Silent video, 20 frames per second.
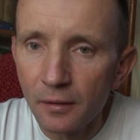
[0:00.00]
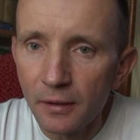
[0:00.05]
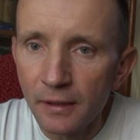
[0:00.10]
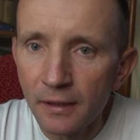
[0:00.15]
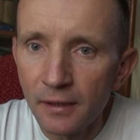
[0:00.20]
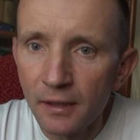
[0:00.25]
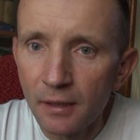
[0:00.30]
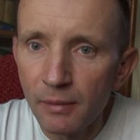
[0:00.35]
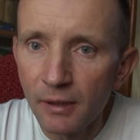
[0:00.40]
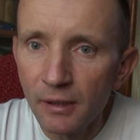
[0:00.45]

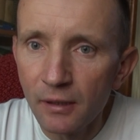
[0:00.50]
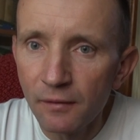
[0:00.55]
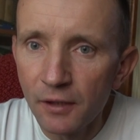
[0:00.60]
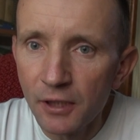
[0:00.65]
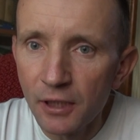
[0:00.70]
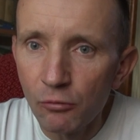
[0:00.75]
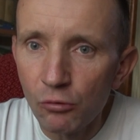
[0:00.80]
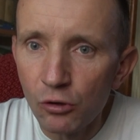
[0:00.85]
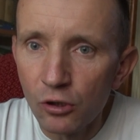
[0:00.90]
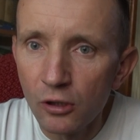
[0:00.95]
gdy będę
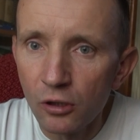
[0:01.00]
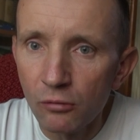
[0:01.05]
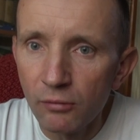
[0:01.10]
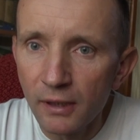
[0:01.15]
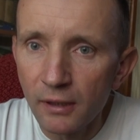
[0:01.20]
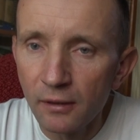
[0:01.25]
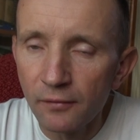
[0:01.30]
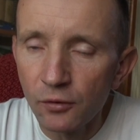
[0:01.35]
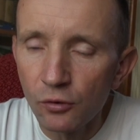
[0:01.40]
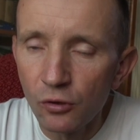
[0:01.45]
wiedział już
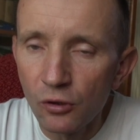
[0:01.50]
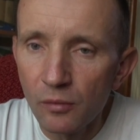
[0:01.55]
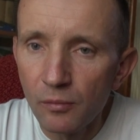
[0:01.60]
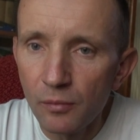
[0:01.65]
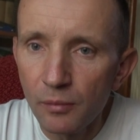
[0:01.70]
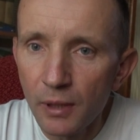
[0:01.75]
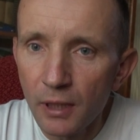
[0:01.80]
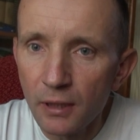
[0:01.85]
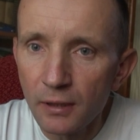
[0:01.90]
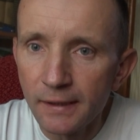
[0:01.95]
dokładnie w
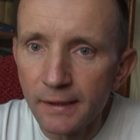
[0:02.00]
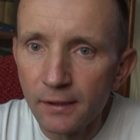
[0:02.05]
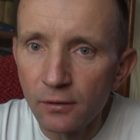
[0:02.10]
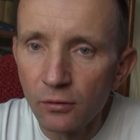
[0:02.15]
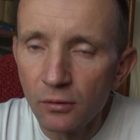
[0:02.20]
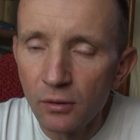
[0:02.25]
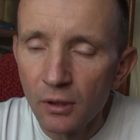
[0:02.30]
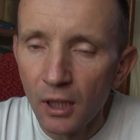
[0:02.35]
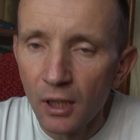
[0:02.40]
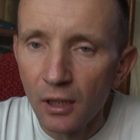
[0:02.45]
którym
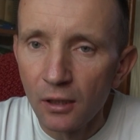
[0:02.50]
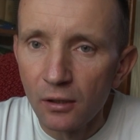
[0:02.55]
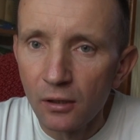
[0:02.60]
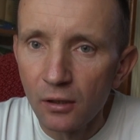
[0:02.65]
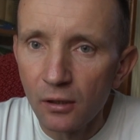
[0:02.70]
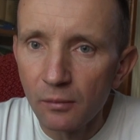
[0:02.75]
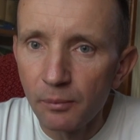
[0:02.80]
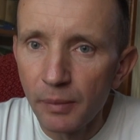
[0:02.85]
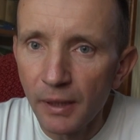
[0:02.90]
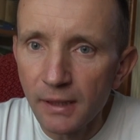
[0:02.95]
miejscu,
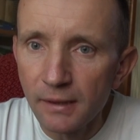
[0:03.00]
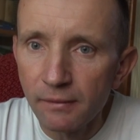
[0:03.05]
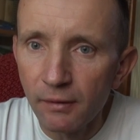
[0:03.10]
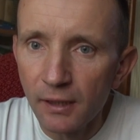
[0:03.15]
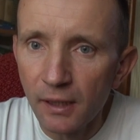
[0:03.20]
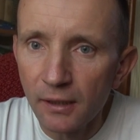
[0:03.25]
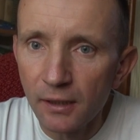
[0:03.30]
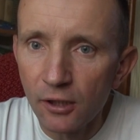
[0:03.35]
to Państwa jak